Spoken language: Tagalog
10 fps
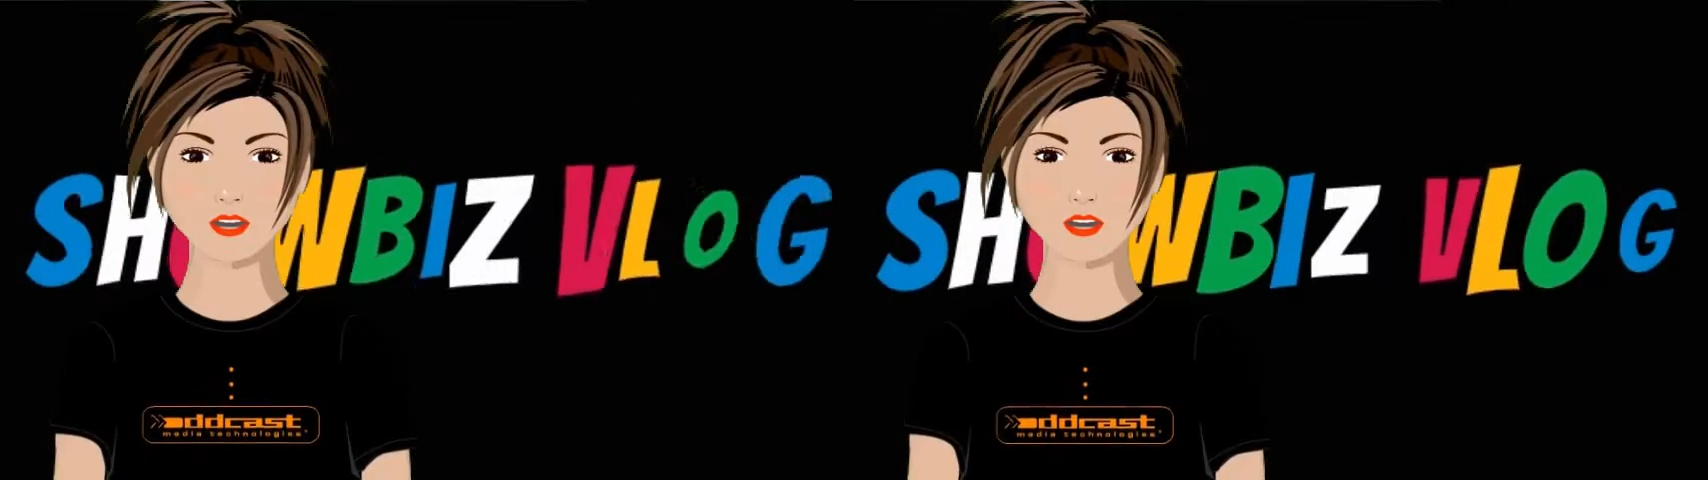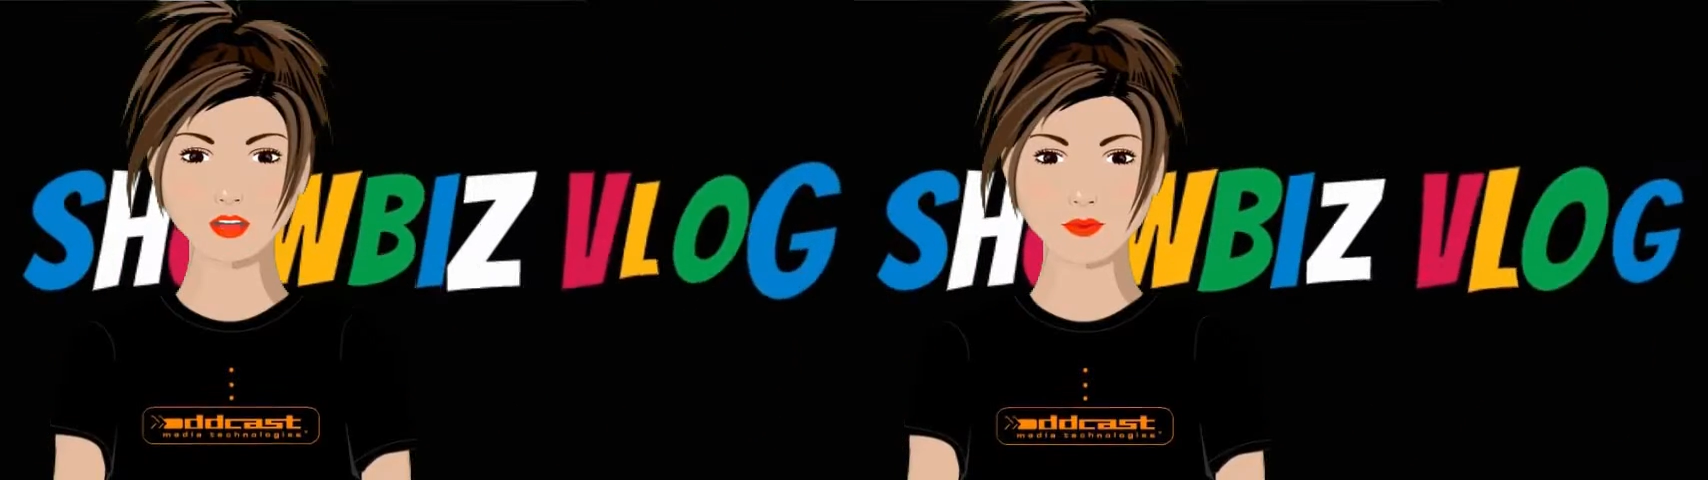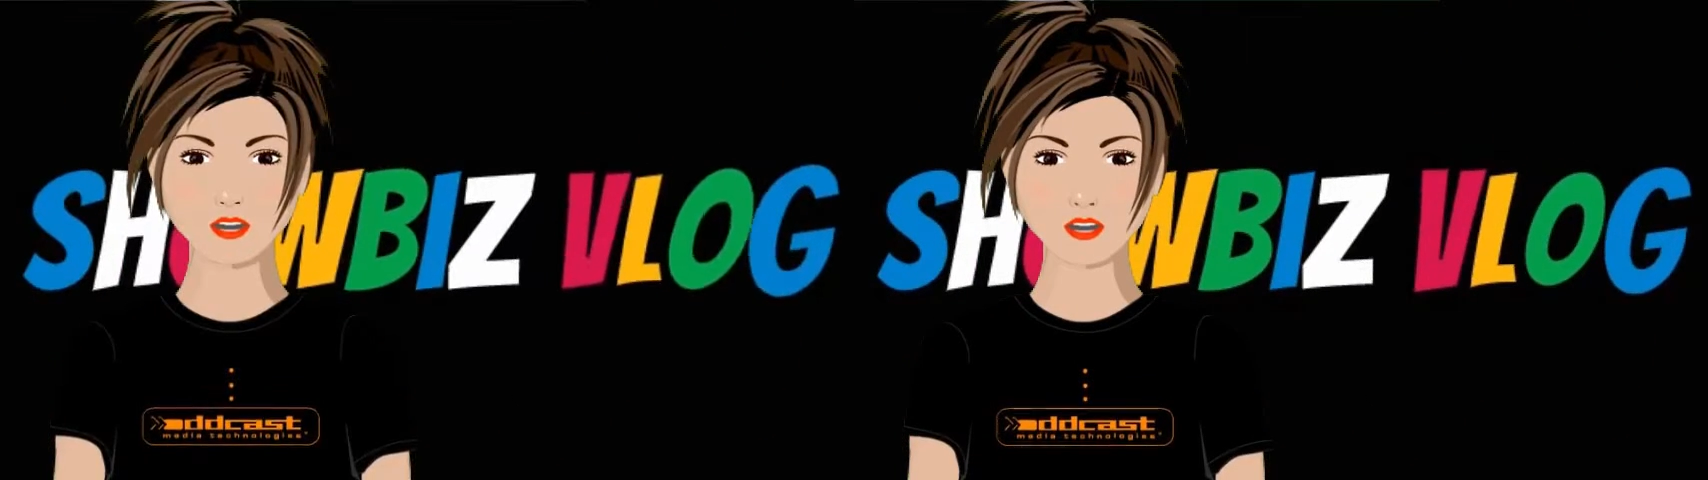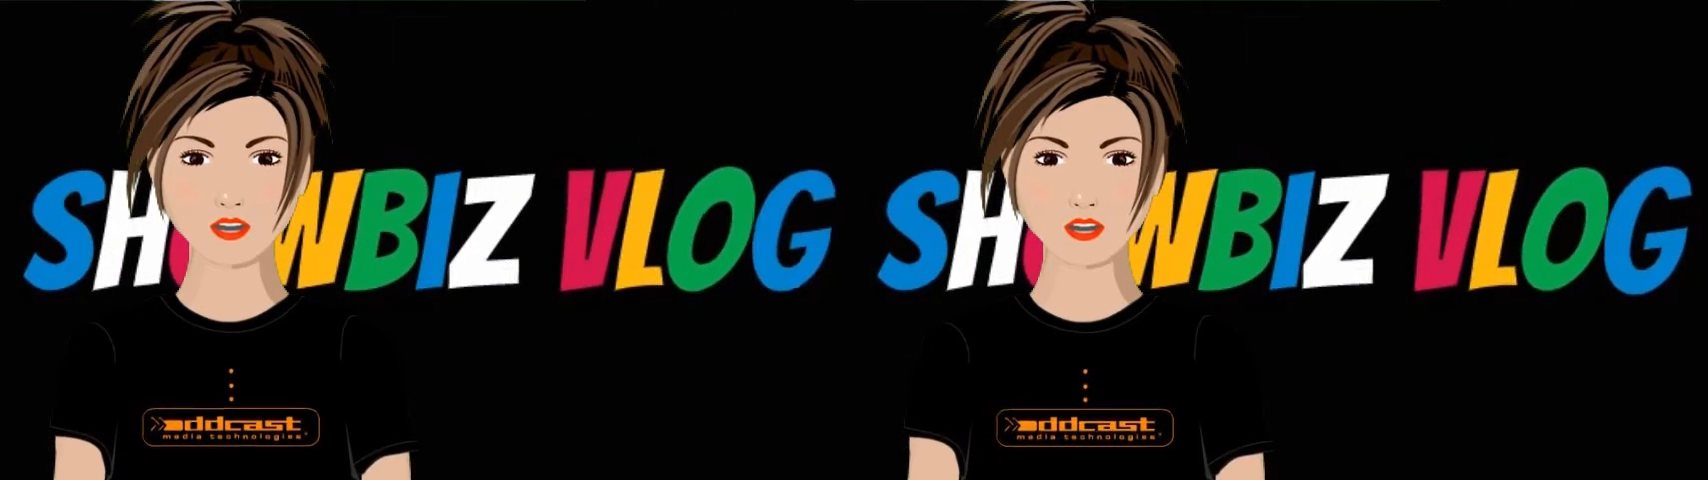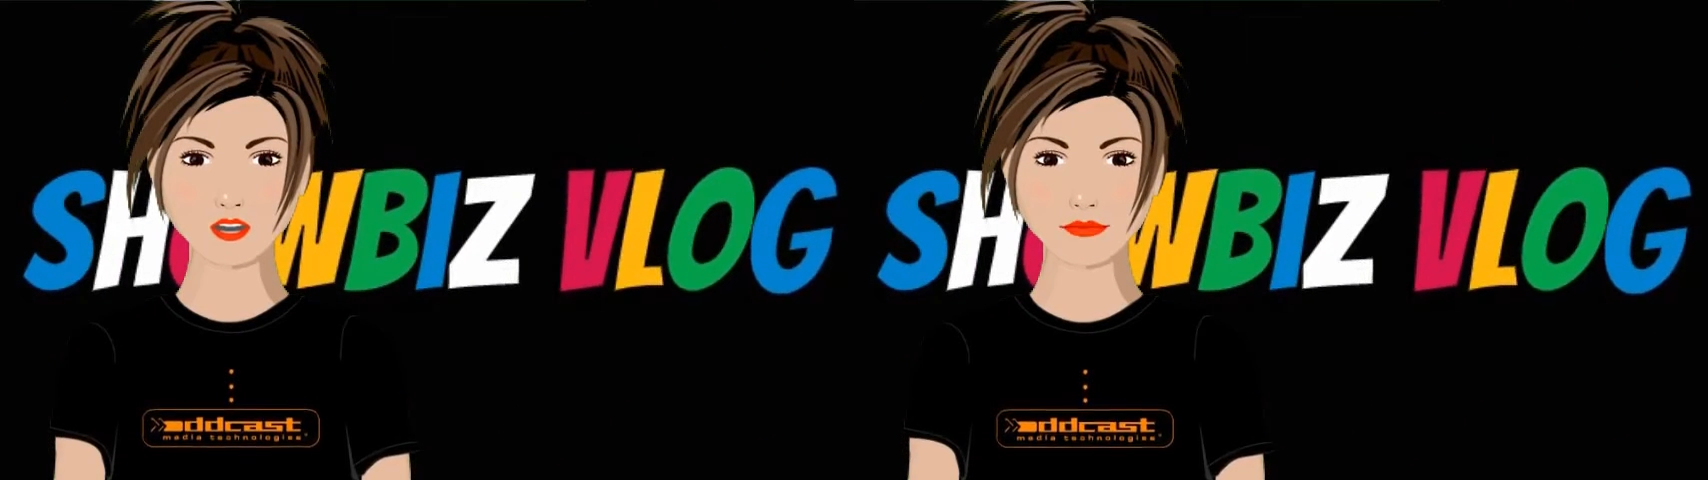po ang
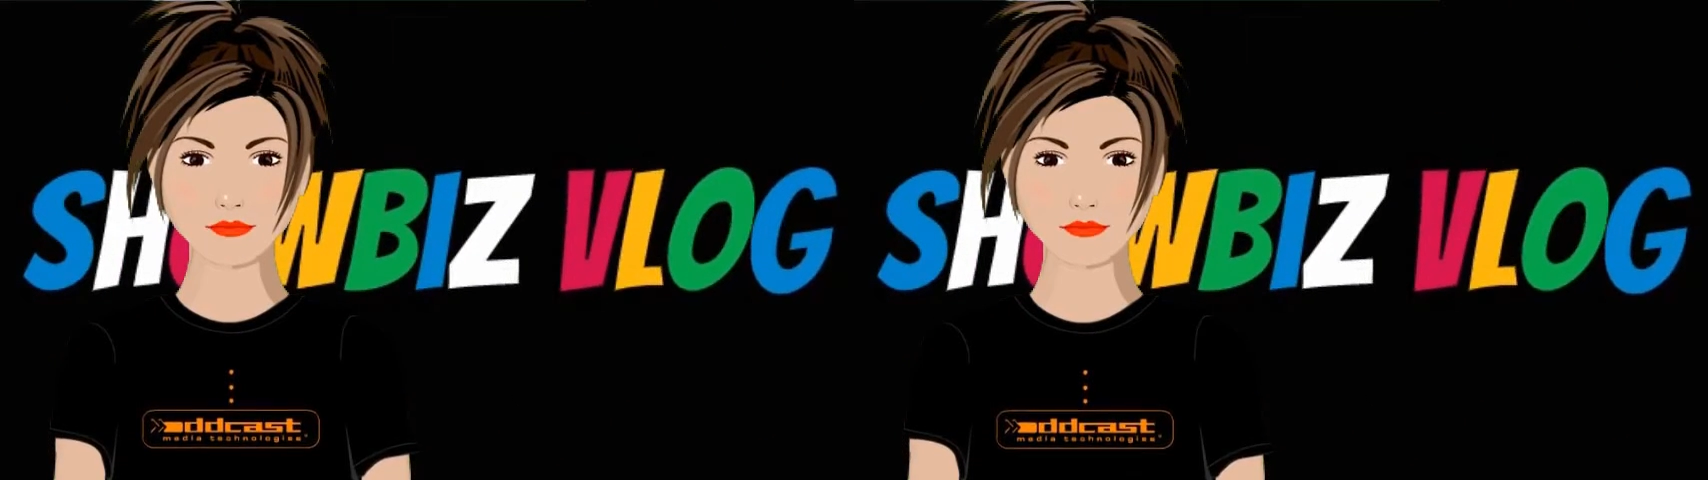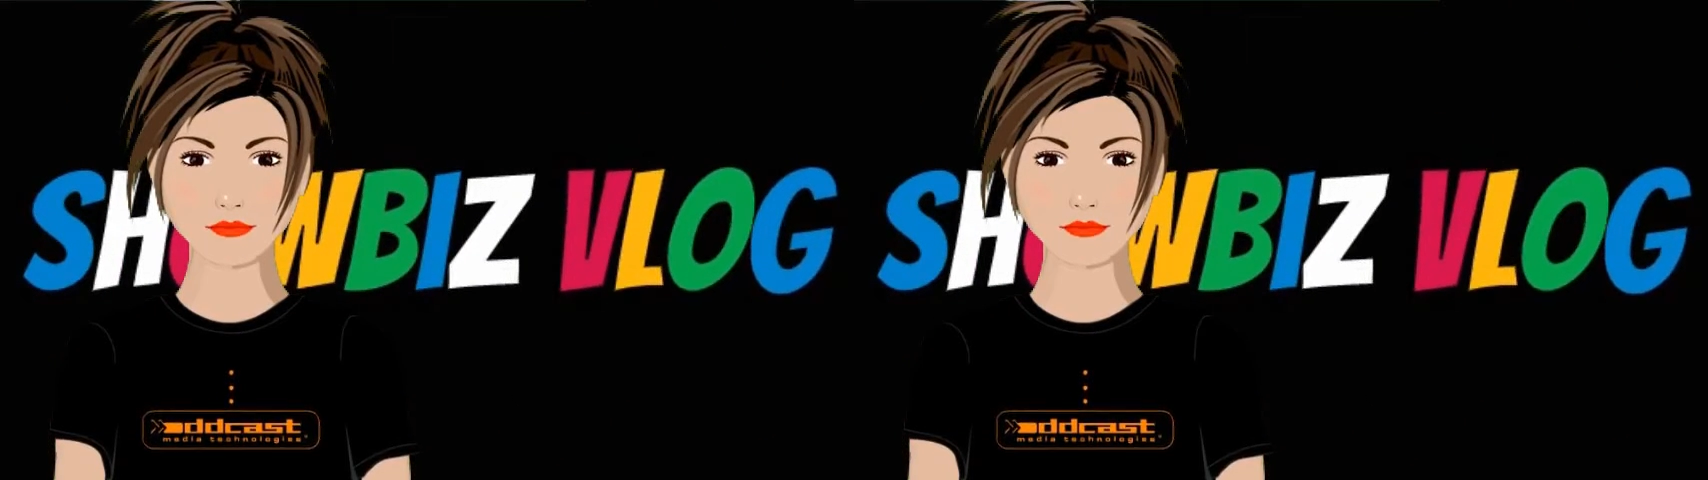ating Shabbos